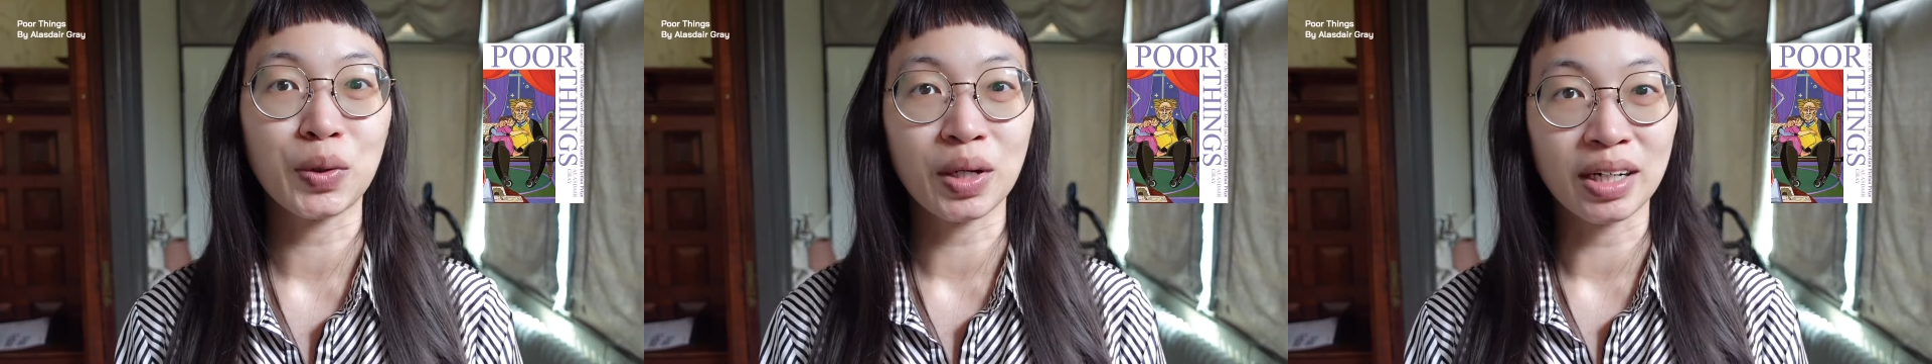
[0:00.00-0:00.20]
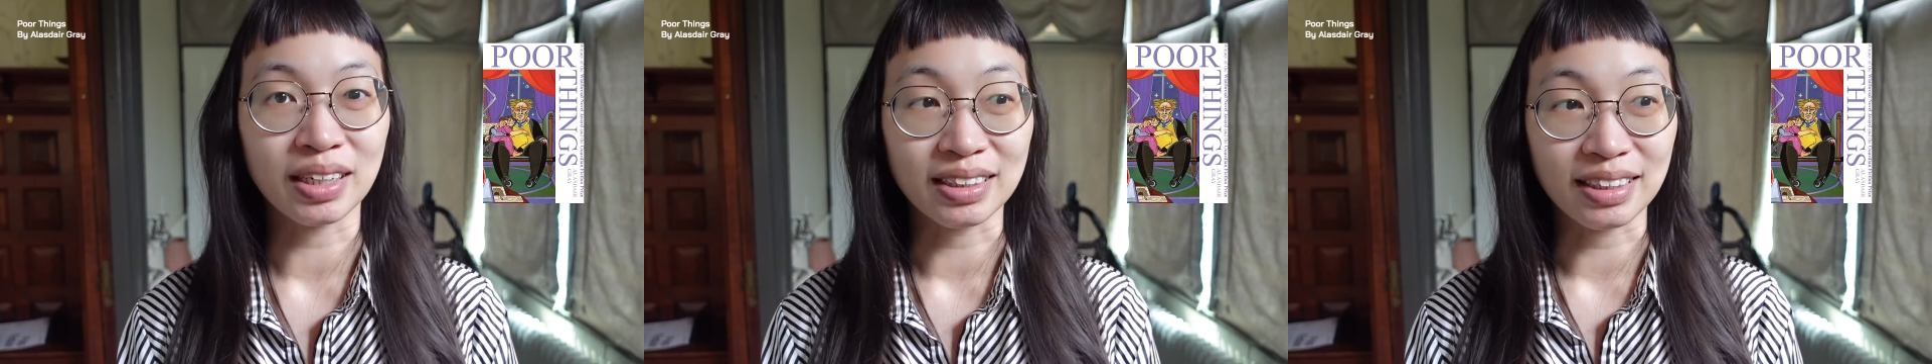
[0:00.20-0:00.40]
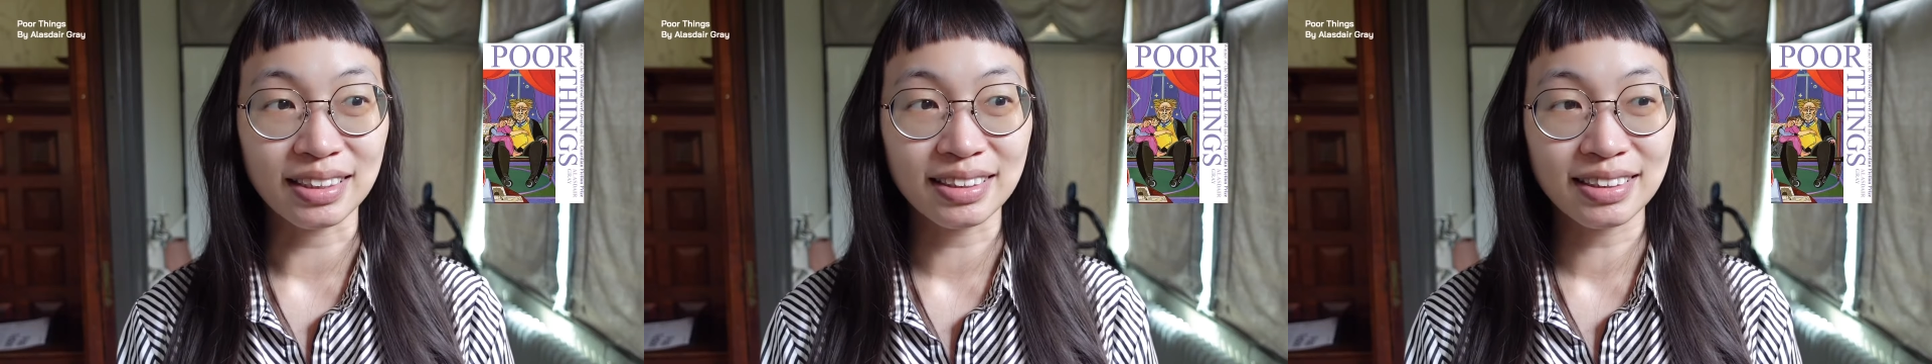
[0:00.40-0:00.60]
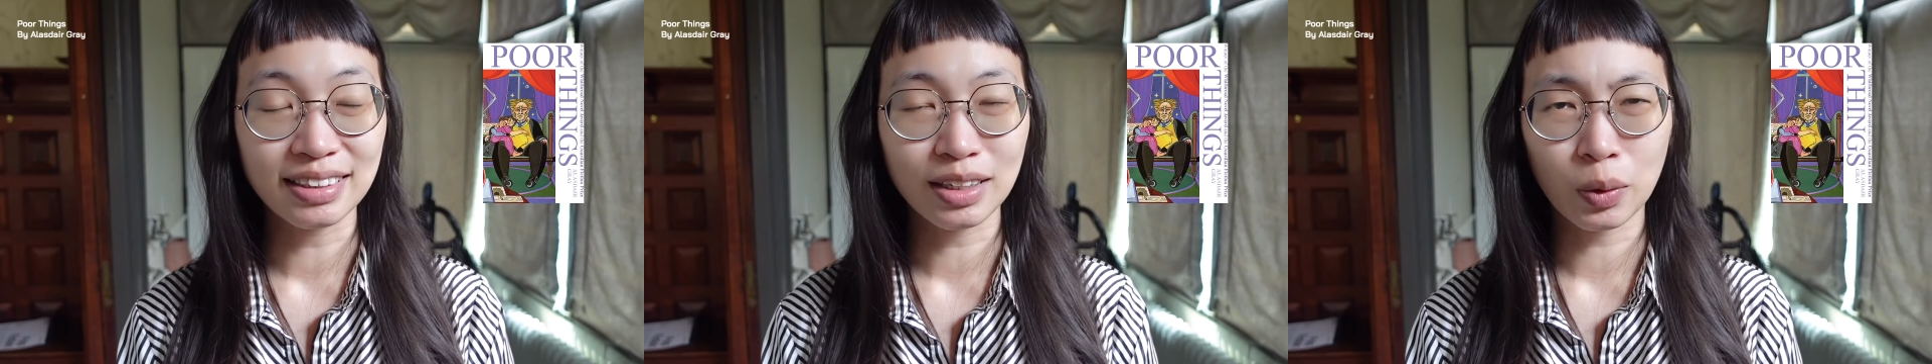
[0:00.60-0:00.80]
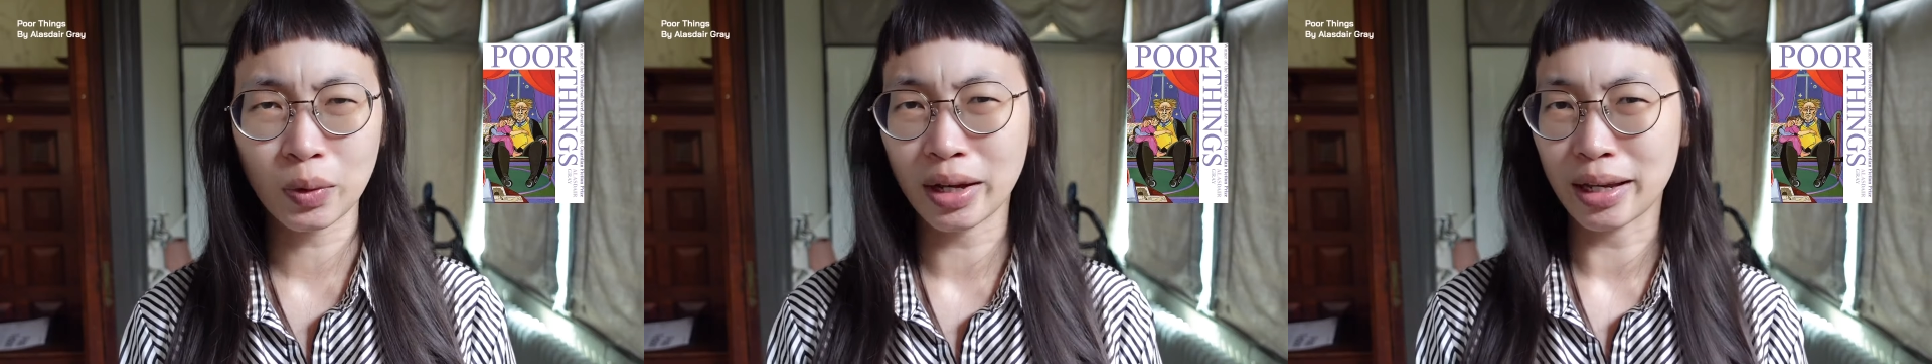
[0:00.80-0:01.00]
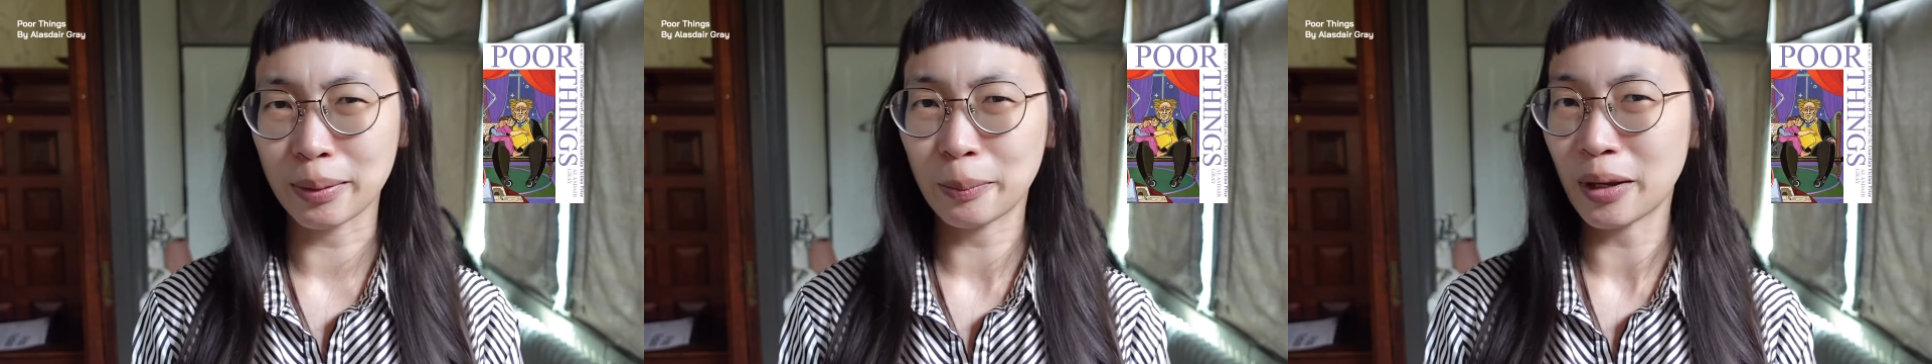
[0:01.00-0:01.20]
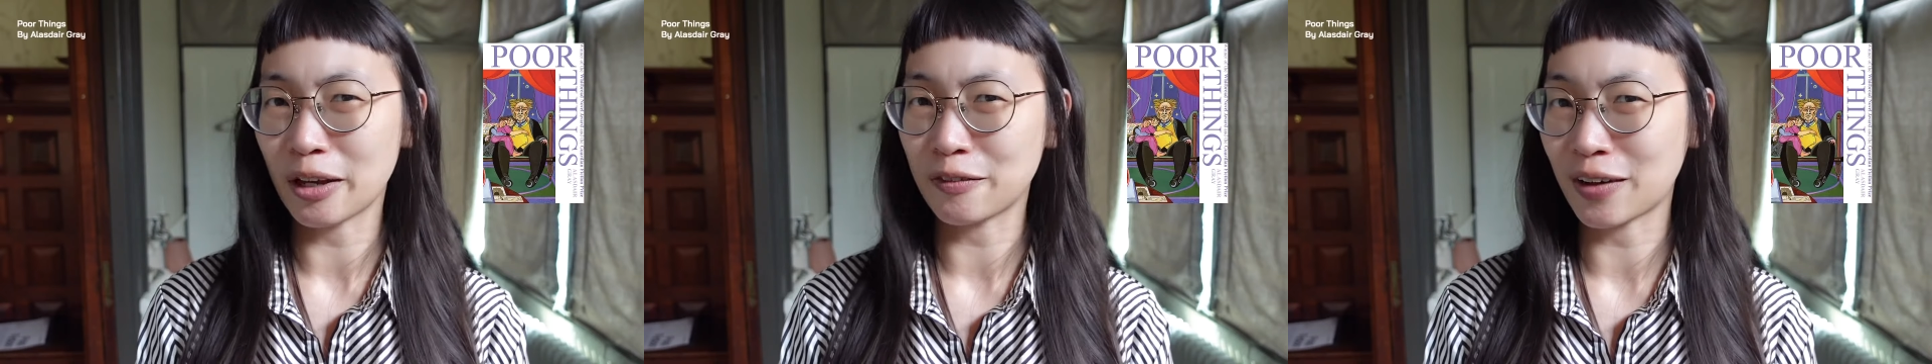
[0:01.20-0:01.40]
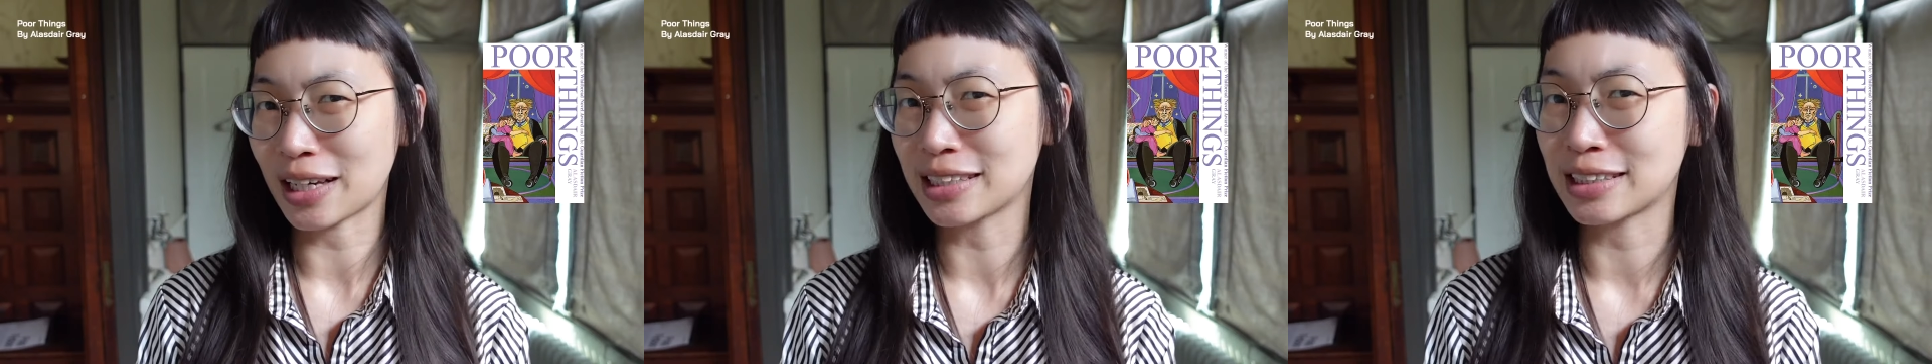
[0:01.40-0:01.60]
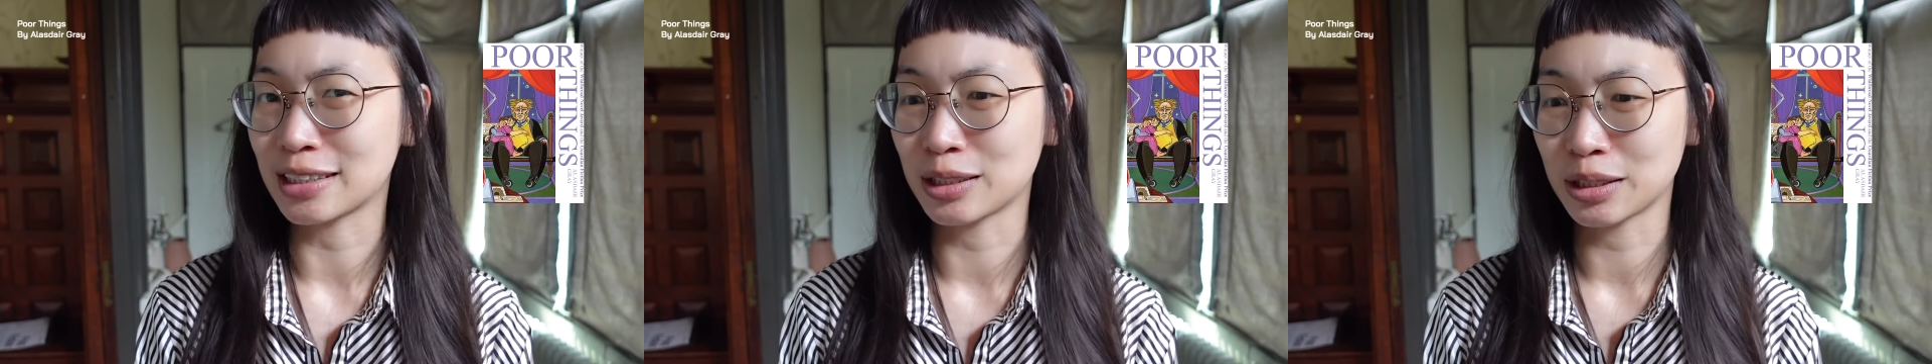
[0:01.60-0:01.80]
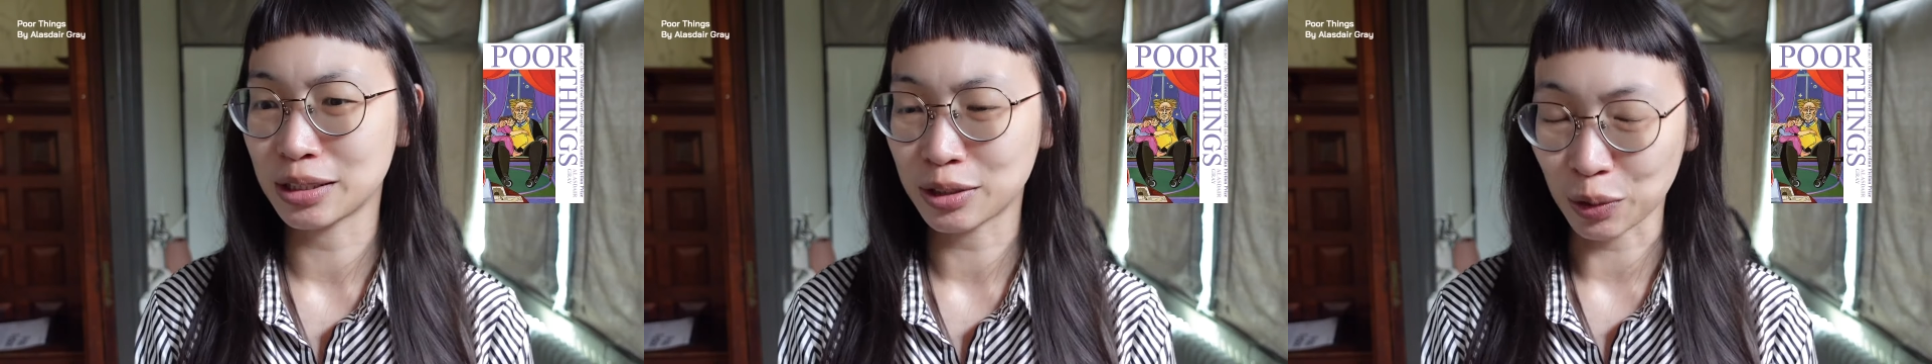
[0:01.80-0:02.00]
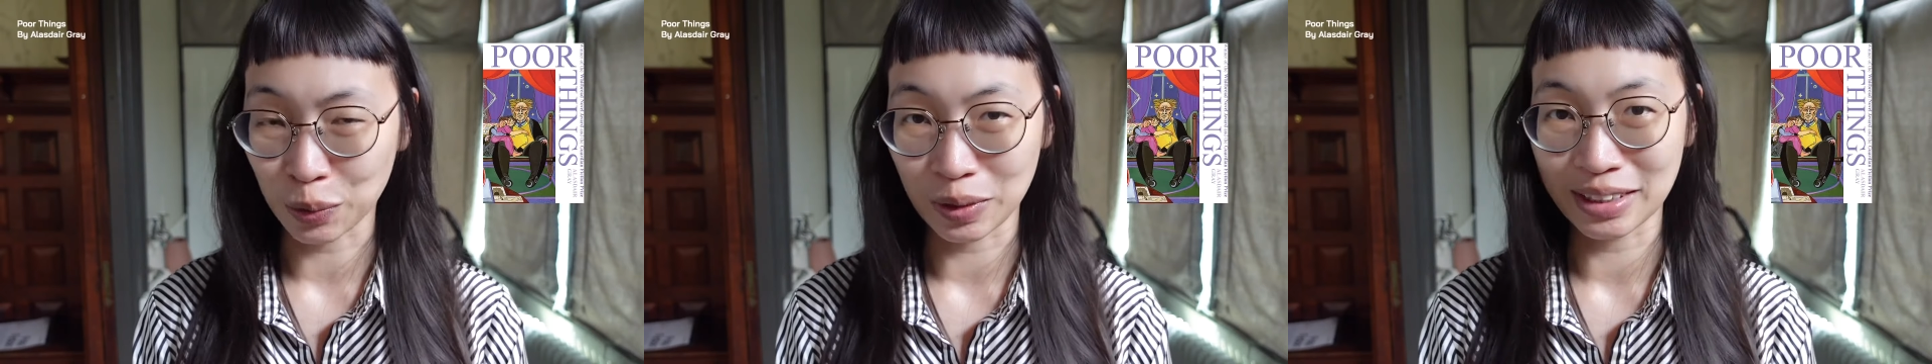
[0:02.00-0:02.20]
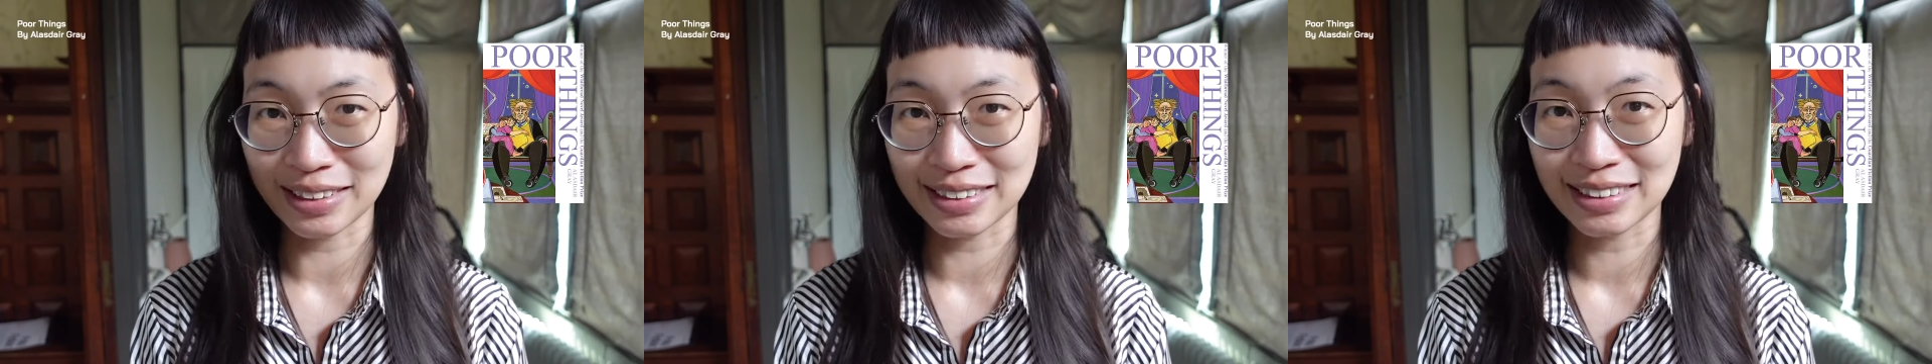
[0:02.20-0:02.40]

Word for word: 可能会被翻译成中文的。